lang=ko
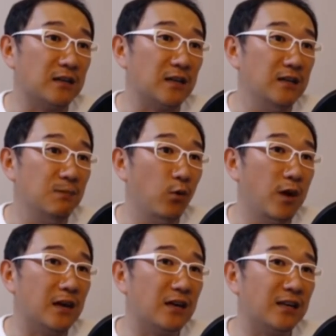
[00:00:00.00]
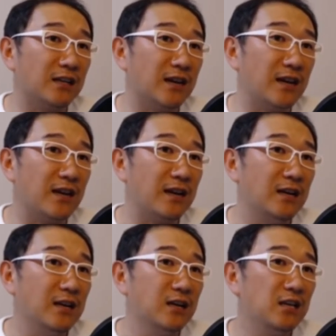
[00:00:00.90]
그러니까 이 모양을
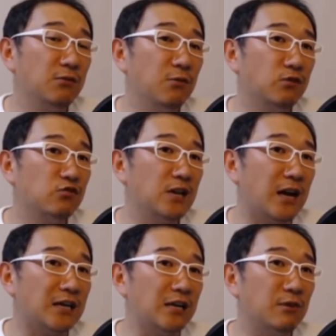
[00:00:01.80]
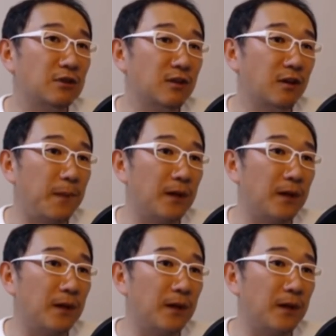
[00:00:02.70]
갖다가 키워주지 않기 위해서